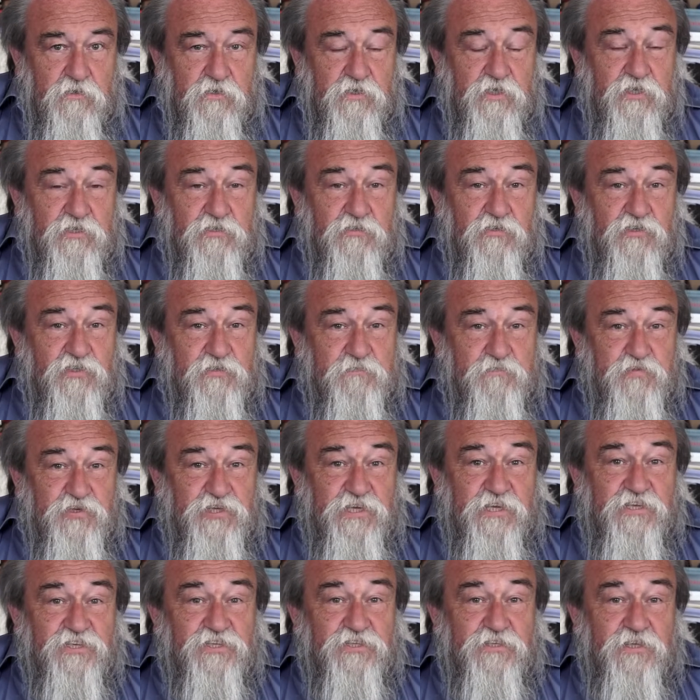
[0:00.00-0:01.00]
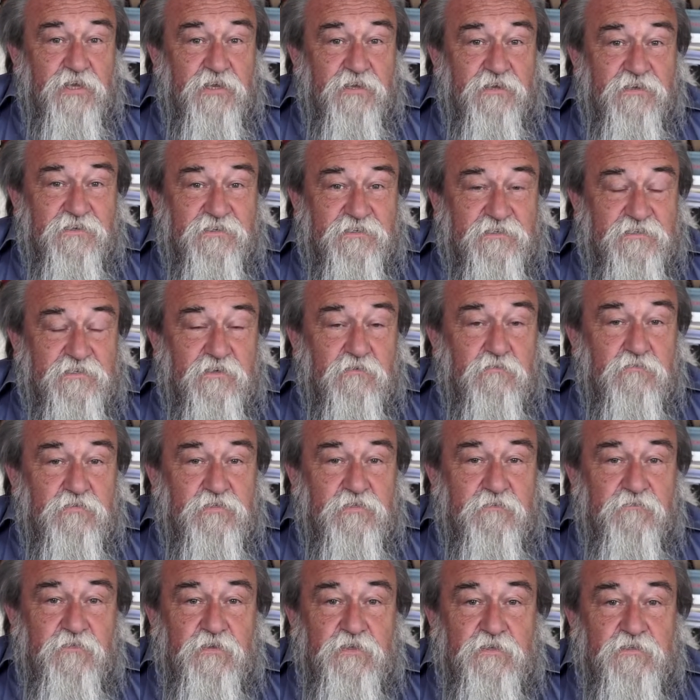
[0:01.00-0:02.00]
Jest to sprzeczne z całą
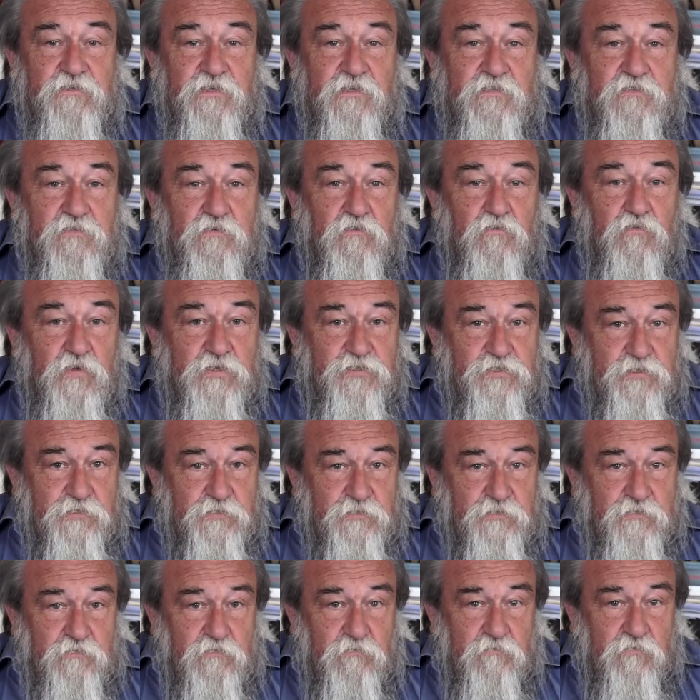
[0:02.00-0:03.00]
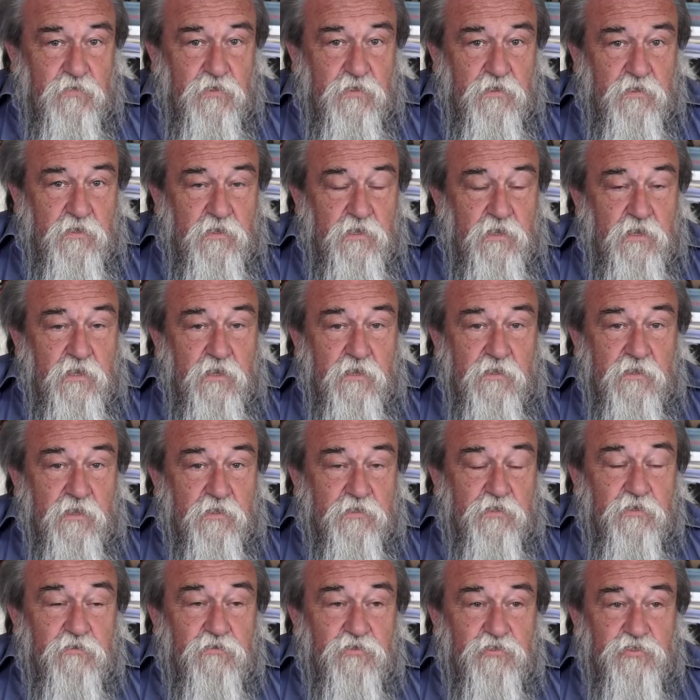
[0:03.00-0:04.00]
cywilizacją łacińską,
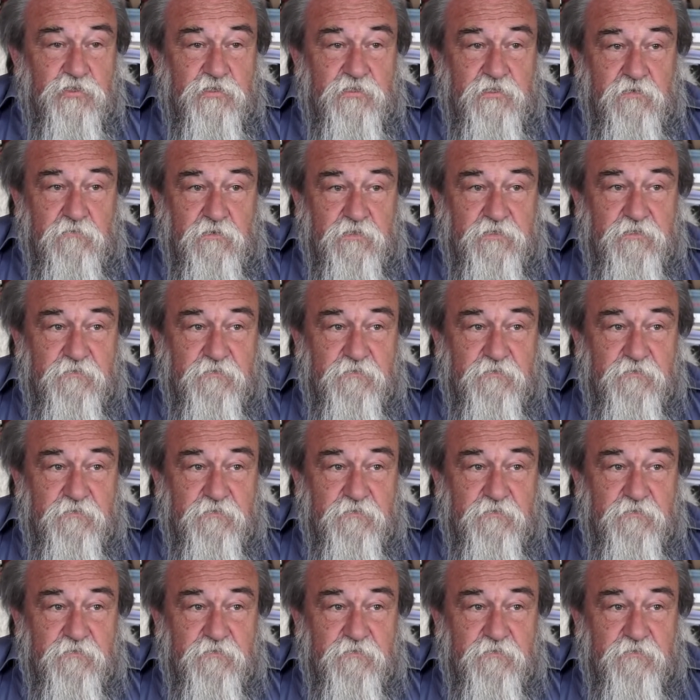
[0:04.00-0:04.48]
dlatego że cała